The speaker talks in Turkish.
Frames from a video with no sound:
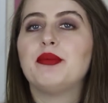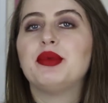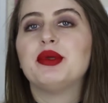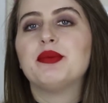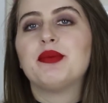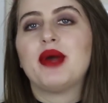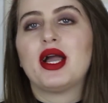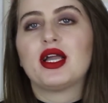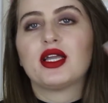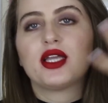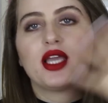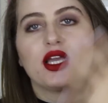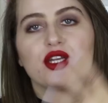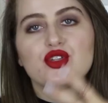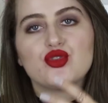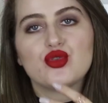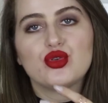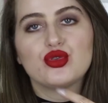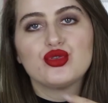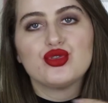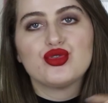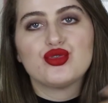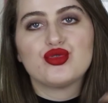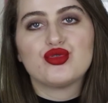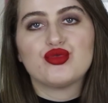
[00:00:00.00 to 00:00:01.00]
bir makyaj
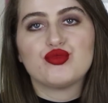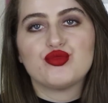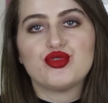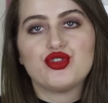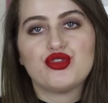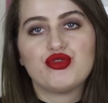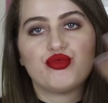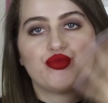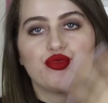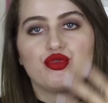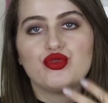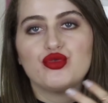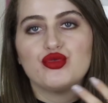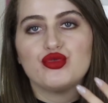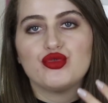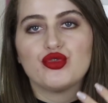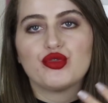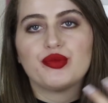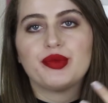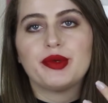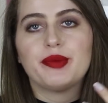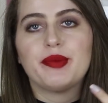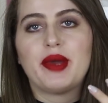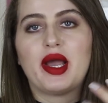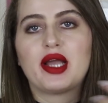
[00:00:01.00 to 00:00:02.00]
oluşturmuştum
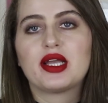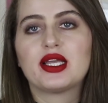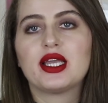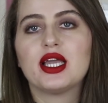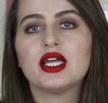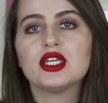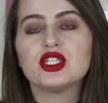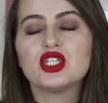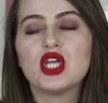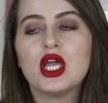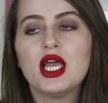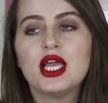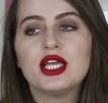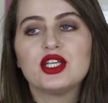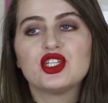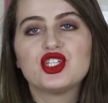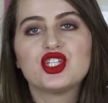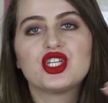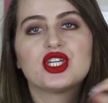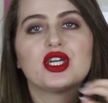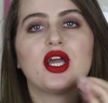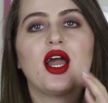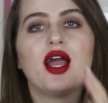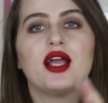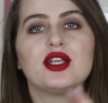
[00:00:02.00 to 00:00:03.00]
günlük bir makyaj.
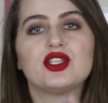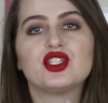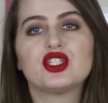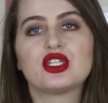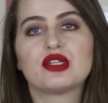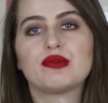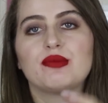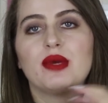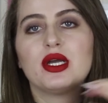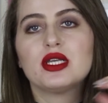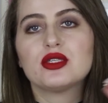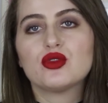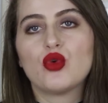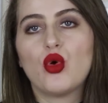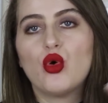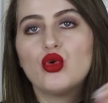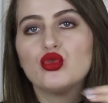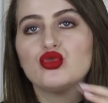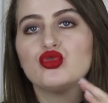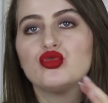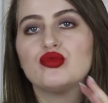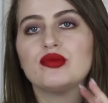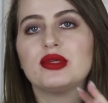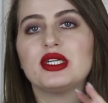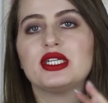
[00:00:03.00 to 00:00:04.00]
Çıkar çıkmaz
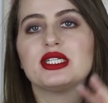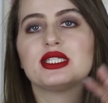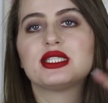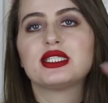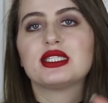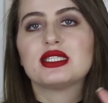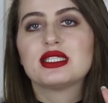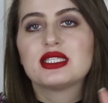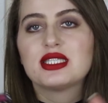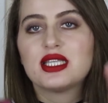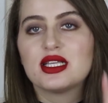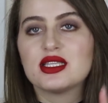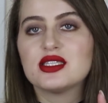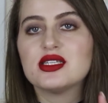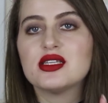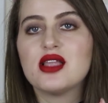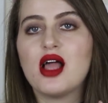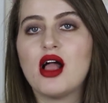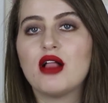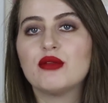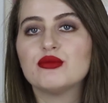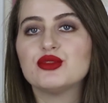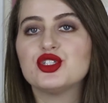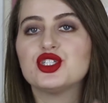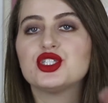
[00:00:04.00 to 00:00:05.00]
10 numarasını satın
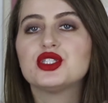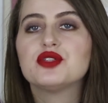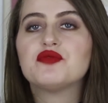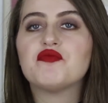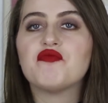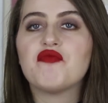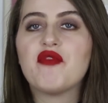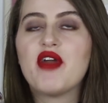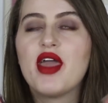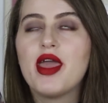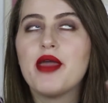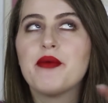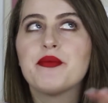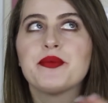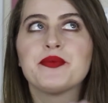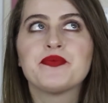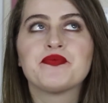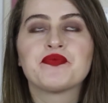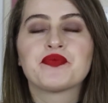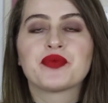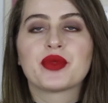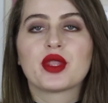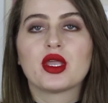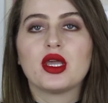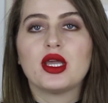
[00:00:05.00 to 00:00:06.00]
almıştım ve
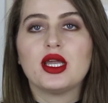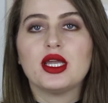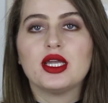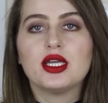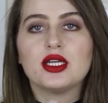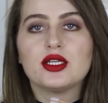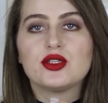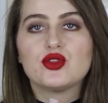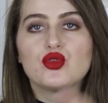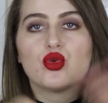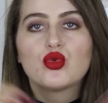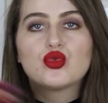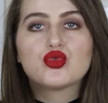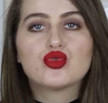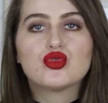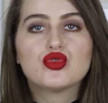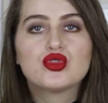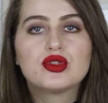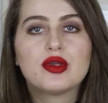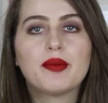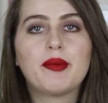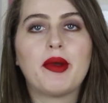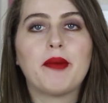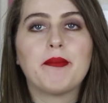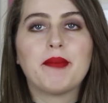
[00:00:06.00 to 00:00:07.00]
e, çok
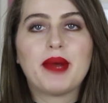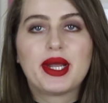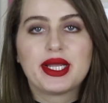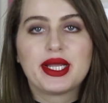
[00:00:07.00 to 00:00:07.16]
uzun zaman